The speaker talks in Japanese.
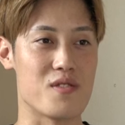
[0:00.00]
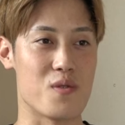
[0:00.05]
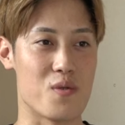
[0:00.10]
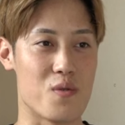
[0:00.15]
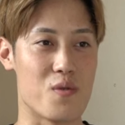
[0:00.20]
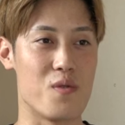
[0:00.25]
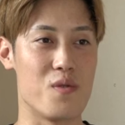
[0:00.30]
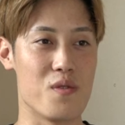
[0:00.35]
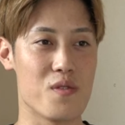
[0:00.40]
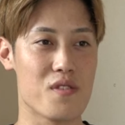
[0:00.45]
そ
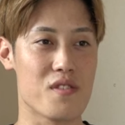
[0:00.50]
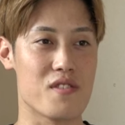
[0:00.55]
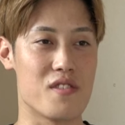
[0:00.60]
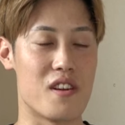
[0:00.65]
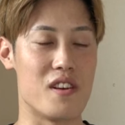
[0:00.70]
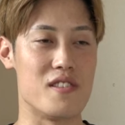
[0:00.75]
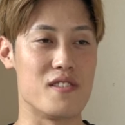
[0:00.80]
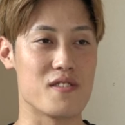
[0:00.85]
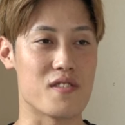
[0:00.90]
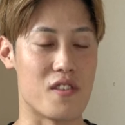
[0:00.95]
のぐ
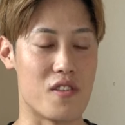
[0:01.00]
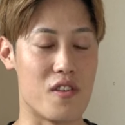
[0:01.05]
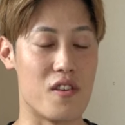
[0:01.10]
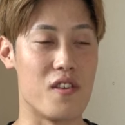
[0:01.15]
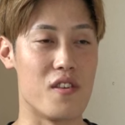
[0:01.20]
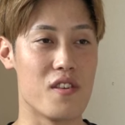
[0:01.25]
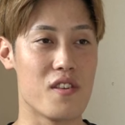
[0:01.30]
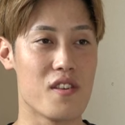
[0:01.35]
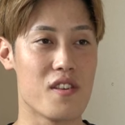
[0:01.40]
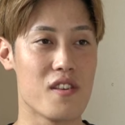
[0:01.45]
らいですかね。一
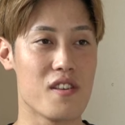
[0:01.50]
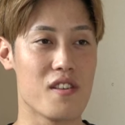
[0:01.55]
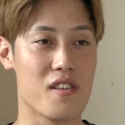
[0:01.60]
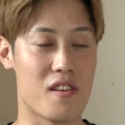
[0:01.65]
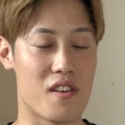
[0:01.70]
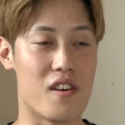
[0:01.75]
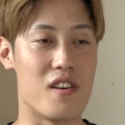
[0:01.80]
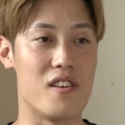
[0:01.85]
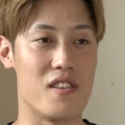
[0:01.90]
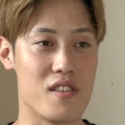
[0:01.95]
つぐらいだろ、
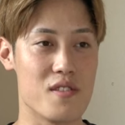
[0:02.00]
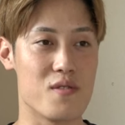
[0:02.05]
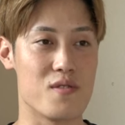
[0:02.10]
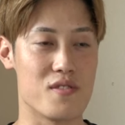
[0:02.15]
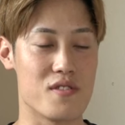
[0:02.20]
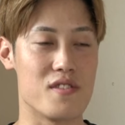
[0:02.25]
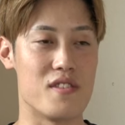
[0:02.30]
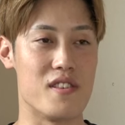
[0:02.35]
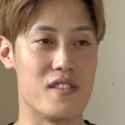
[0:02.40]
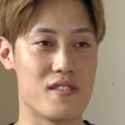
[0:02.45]
違ったはい、一
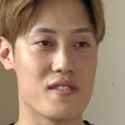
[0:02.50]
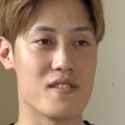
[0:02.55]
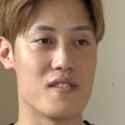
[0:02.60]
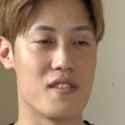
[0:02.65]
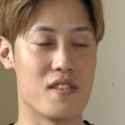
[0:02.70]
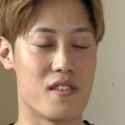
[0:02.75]
つぐらいです。ね、